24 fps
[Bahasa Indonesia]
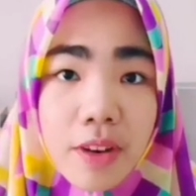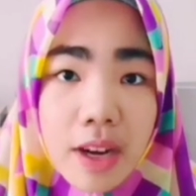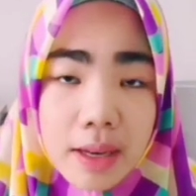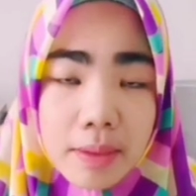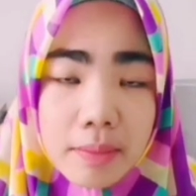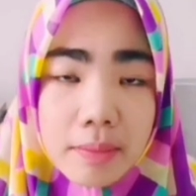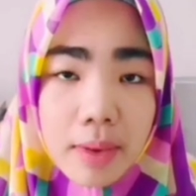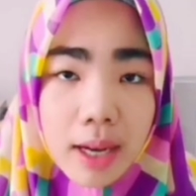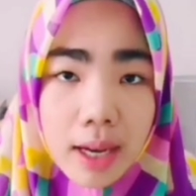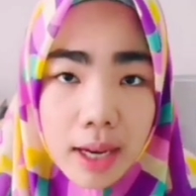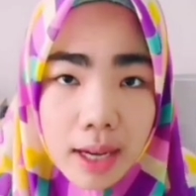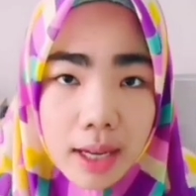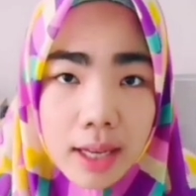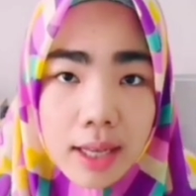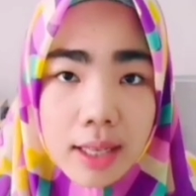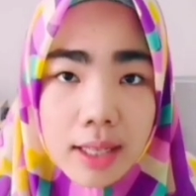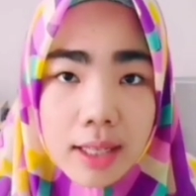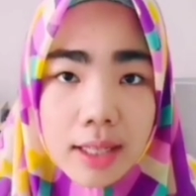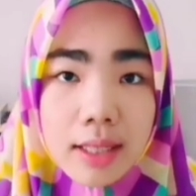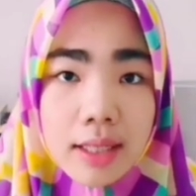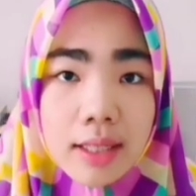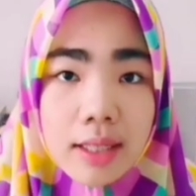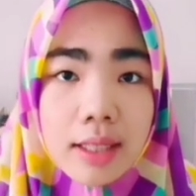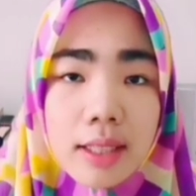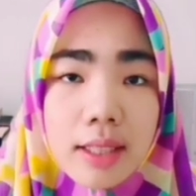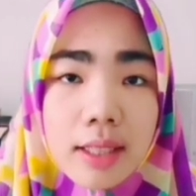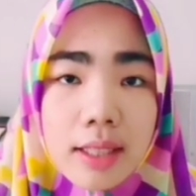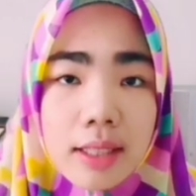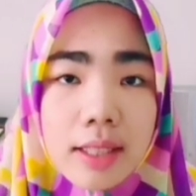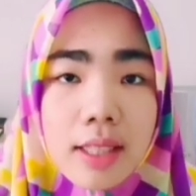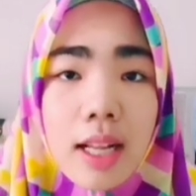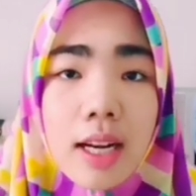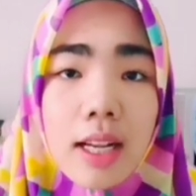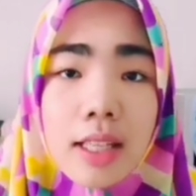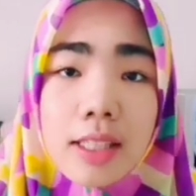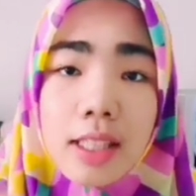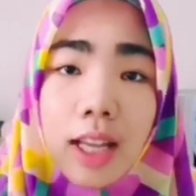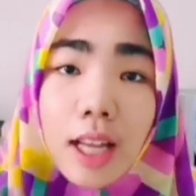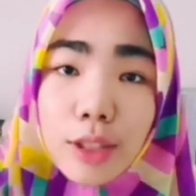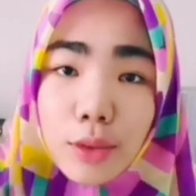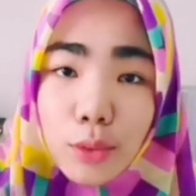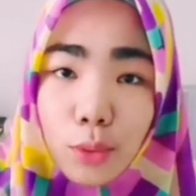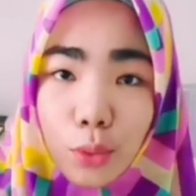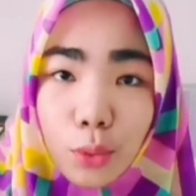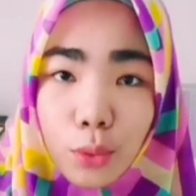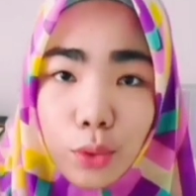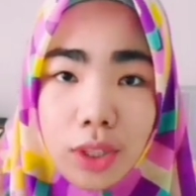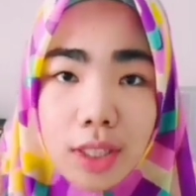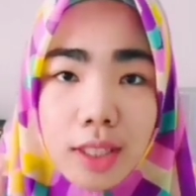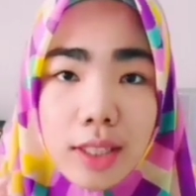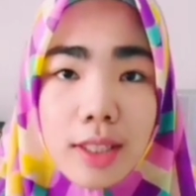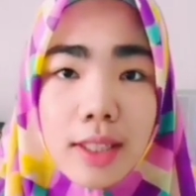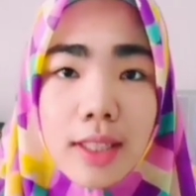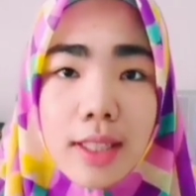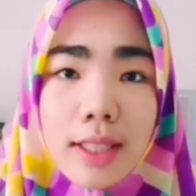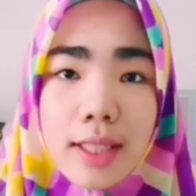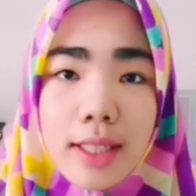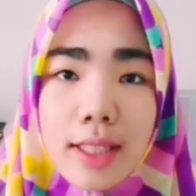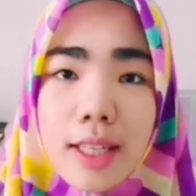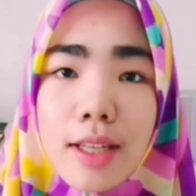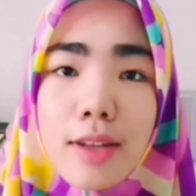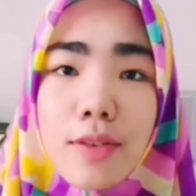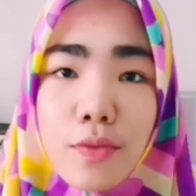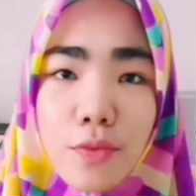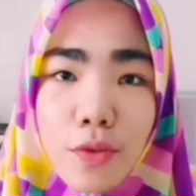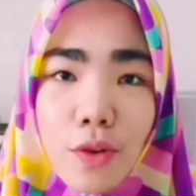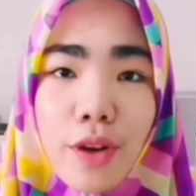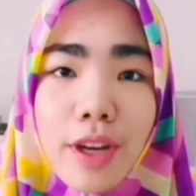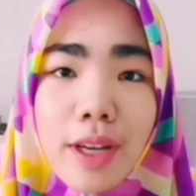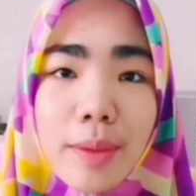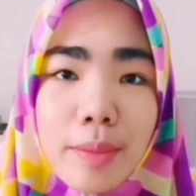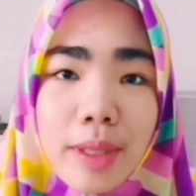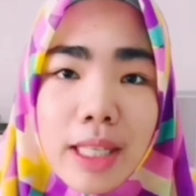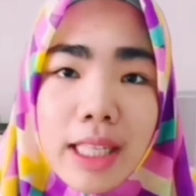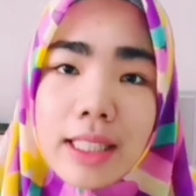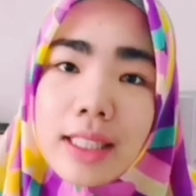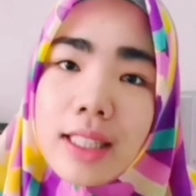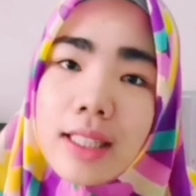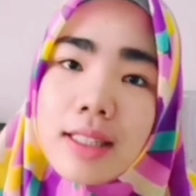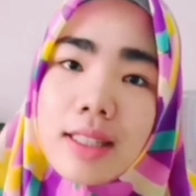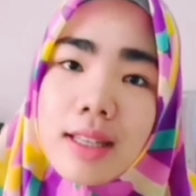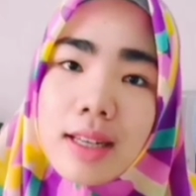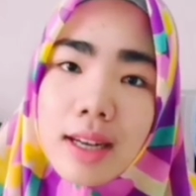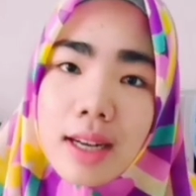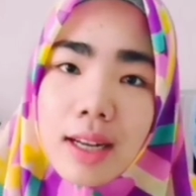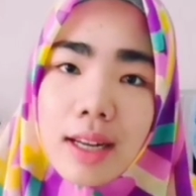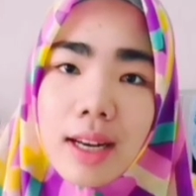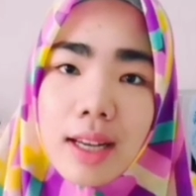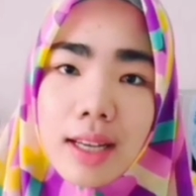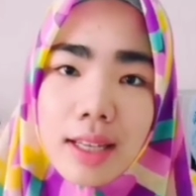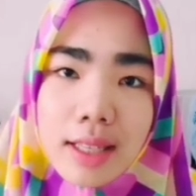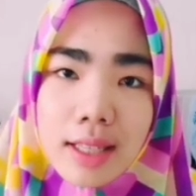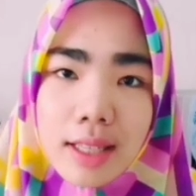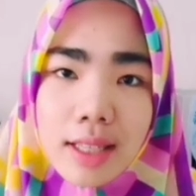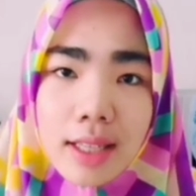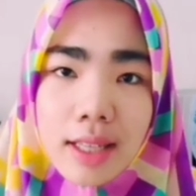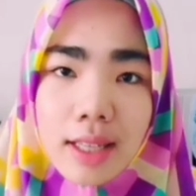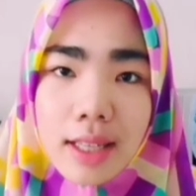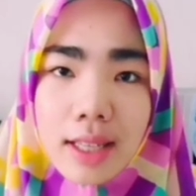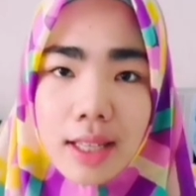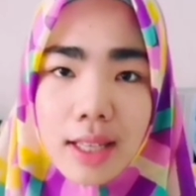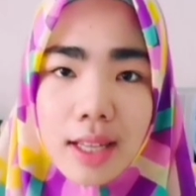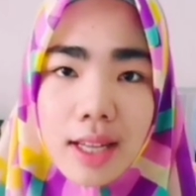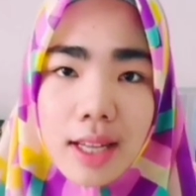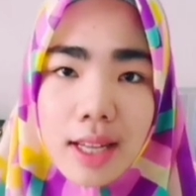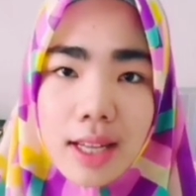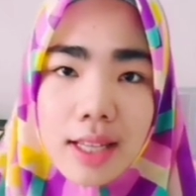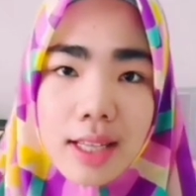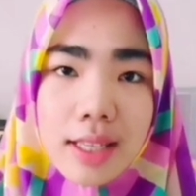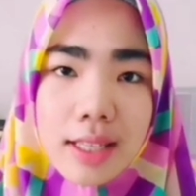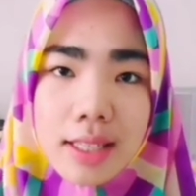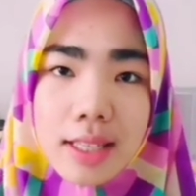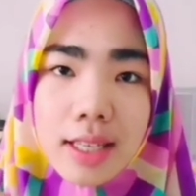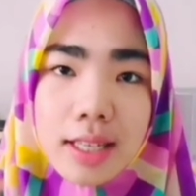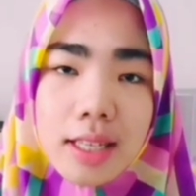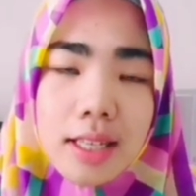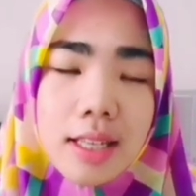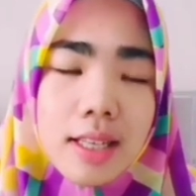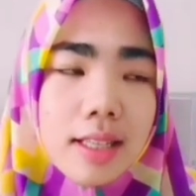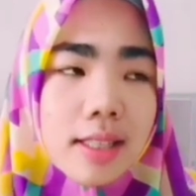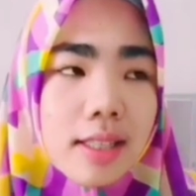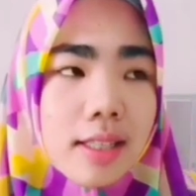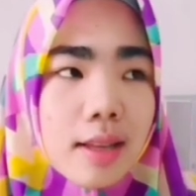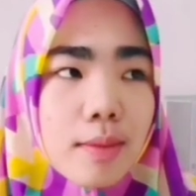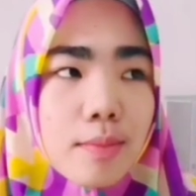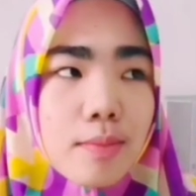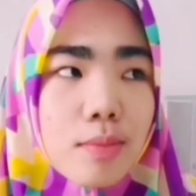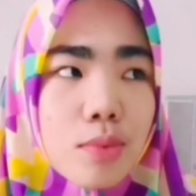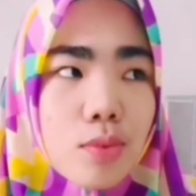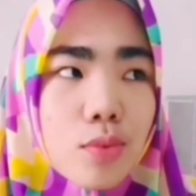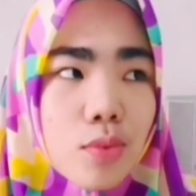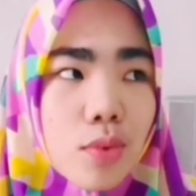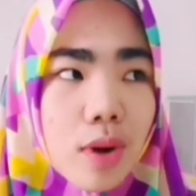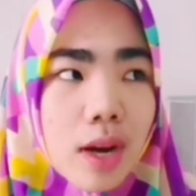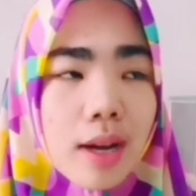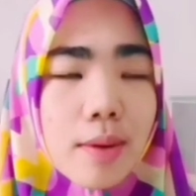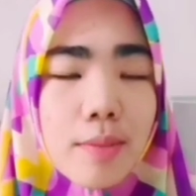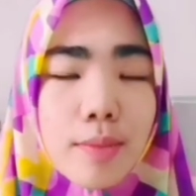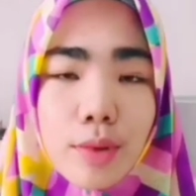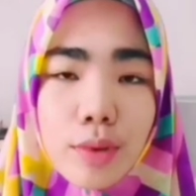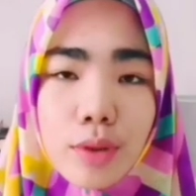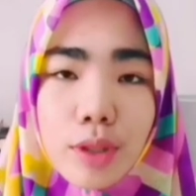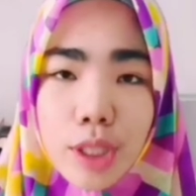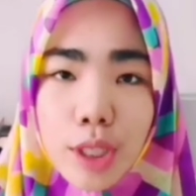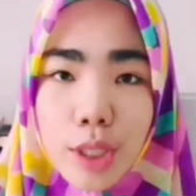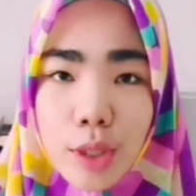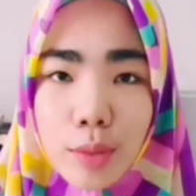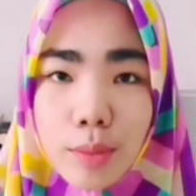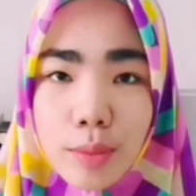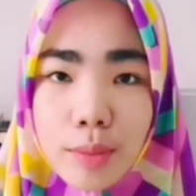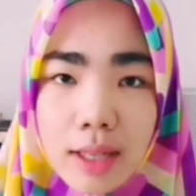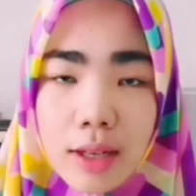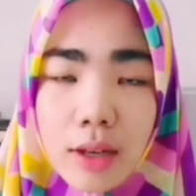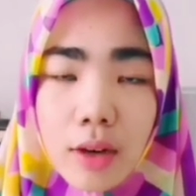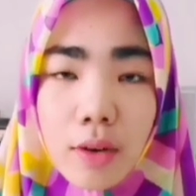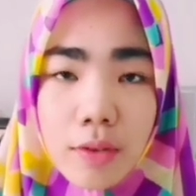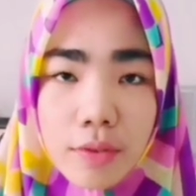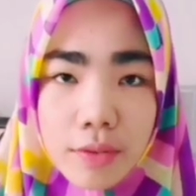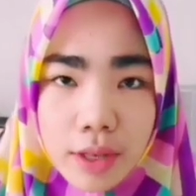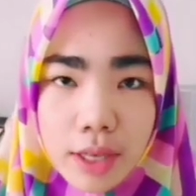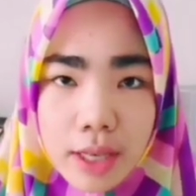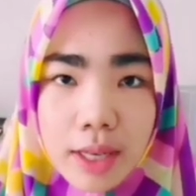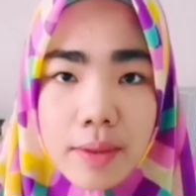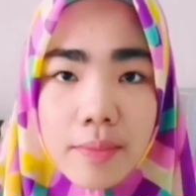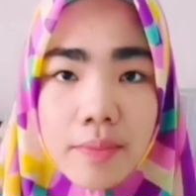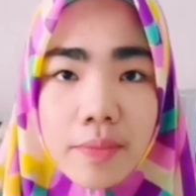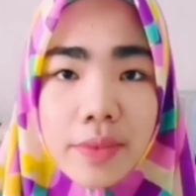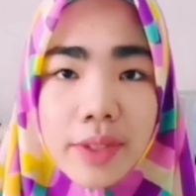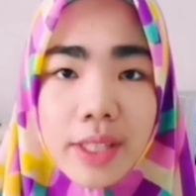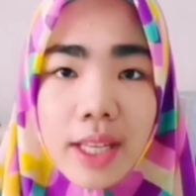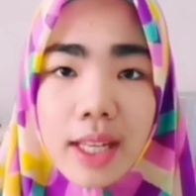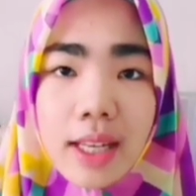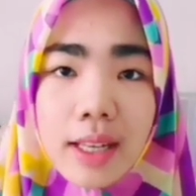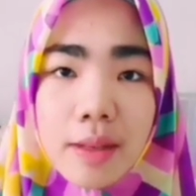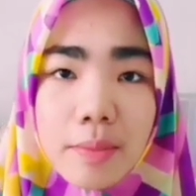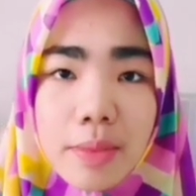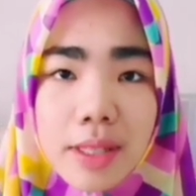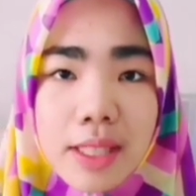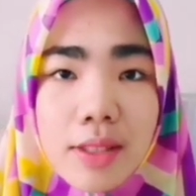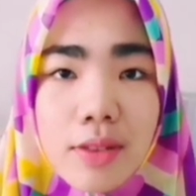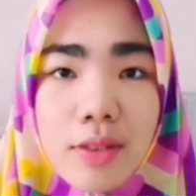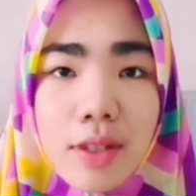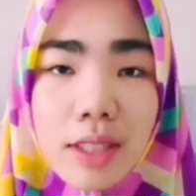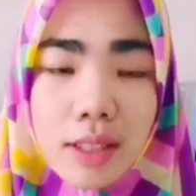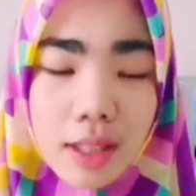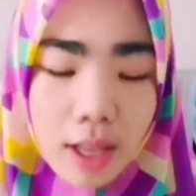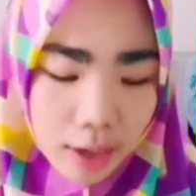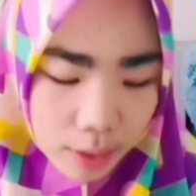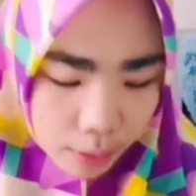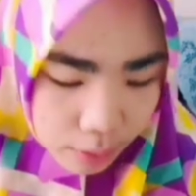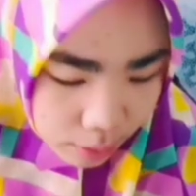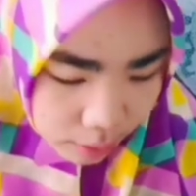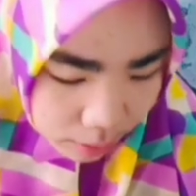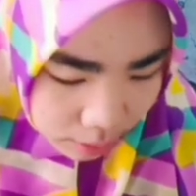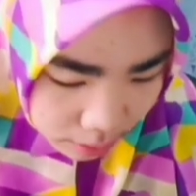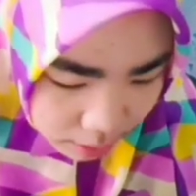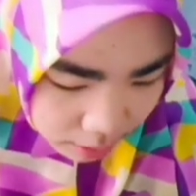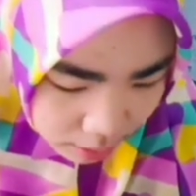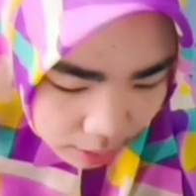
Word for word: Fatma. Salah satu nih info yang bikin tercengang lagi. Jadi di sebuah museum Louvre, kalian pasti udah tahu.